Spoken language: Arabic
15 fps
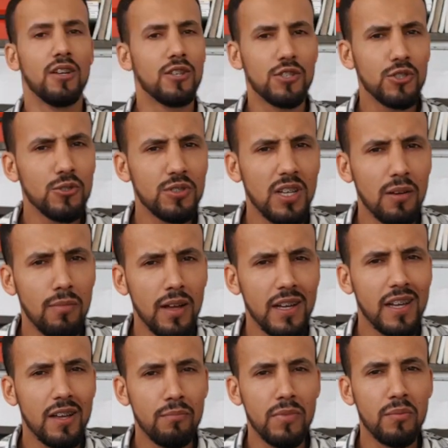شنو
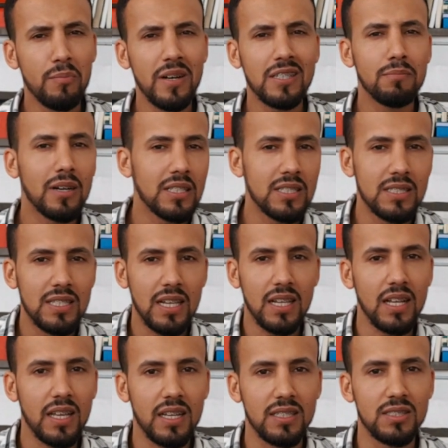تابعك من بعد ما غادي تسالي
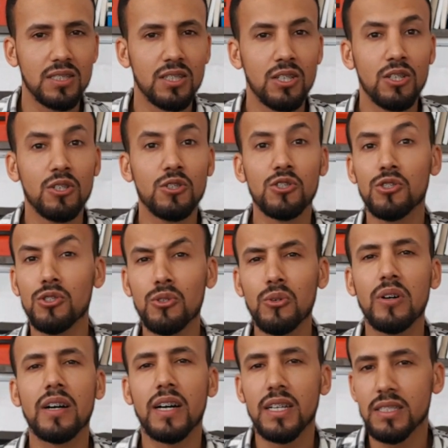قرايتك شنو
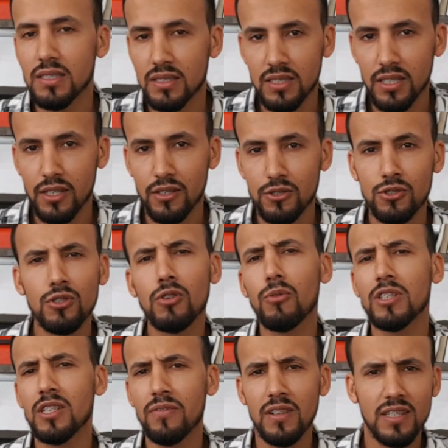غادي دير شنو
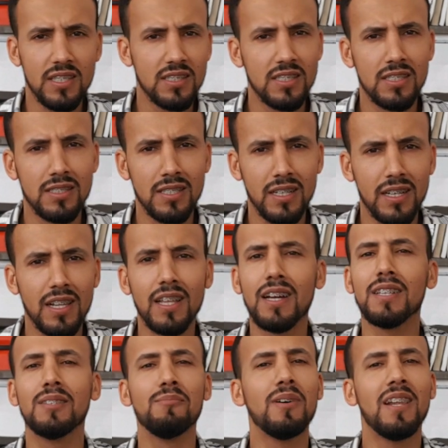الوظيفه اللي كتسناك
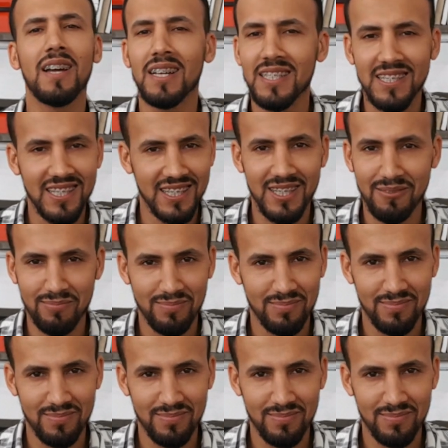الخدمه اللي غادي تخدم